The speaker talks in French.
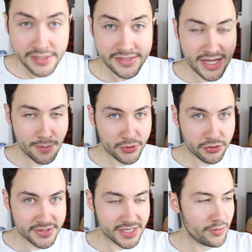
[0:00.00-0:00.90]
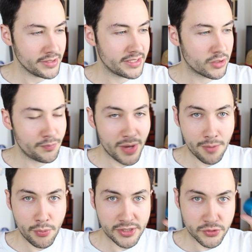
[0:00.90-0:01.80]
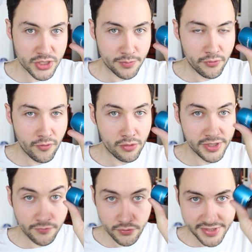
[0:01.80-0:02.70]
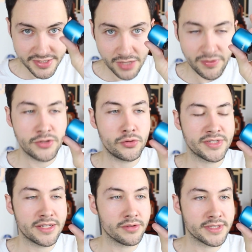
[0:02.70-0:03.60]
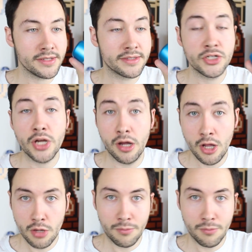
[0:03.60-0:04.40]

Ce qui est important de savoir, c'est que par rapport à ce que j'ai pu voir au niveau des avis sur cette enceinte, déjà,